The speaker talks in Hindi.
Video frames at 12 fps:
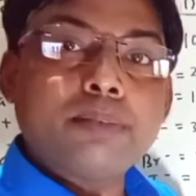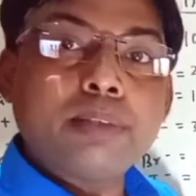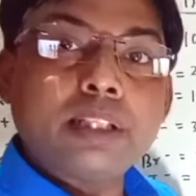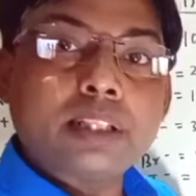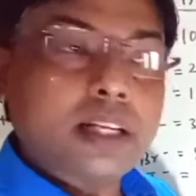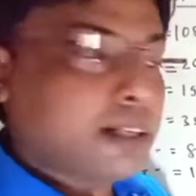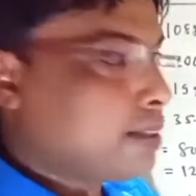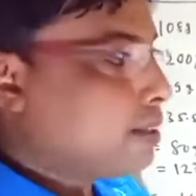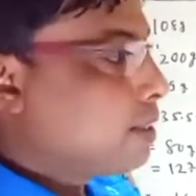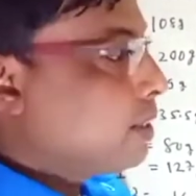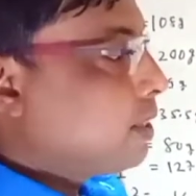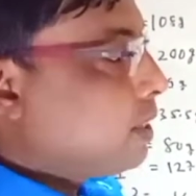मिलता है
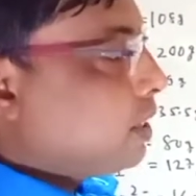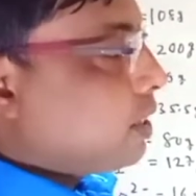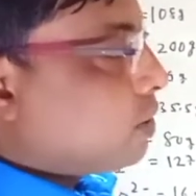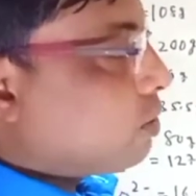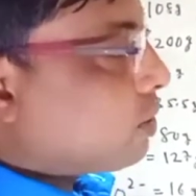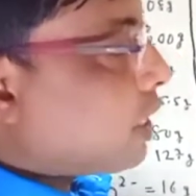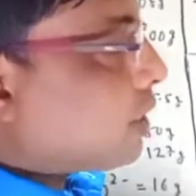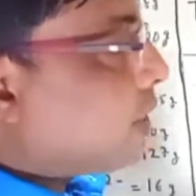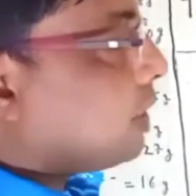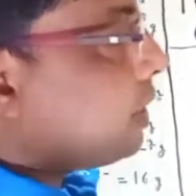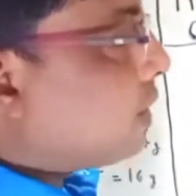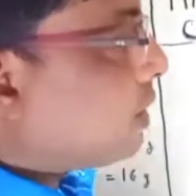तो क्या
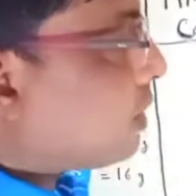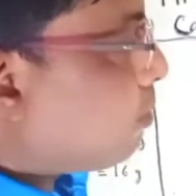करेंगे जैसे